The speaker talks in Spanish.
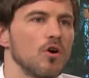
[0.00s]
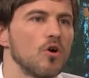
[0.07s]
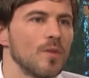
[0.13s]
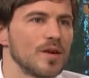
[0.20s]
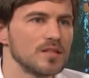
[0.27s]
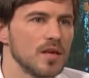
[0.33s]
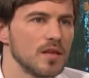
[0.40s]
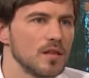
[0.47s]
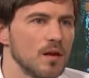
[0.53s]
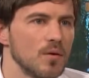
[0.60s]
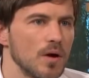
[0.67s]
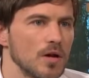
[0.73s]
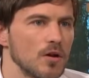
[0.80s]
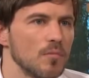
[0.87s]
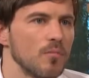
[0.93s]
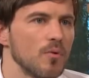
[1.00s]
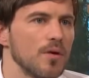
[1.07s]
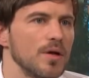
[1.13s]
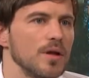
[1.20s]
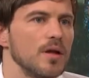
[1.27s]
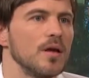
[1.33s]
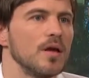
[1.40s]
comerciantes del barrio
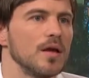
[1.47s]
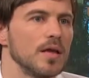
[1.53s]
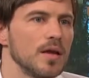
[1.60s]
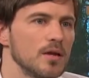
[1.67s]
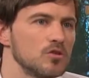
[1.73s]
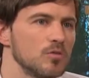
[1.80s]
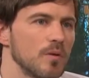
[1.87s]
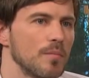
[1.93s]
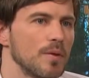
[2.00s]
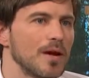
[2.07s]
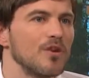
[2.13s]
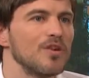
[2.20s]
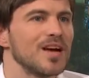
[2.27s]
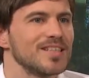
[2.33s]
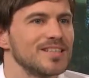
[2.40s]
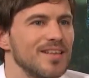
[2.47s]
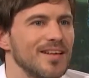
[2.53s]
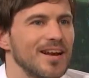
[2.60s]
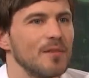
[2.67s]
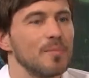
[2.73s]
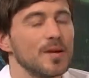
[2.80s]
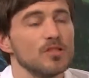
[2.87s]
pueden ir al supermercado y
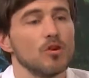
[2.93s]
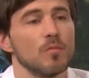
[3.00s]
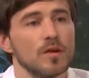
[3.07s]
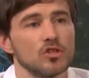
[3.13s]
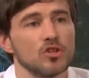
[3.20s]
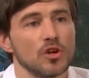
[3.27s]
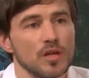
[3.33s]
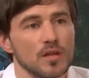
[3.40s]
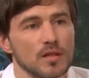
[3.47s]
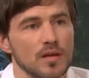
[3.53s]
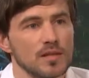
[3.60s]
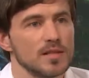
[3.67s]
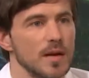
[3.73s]
acceder al precio mayorista,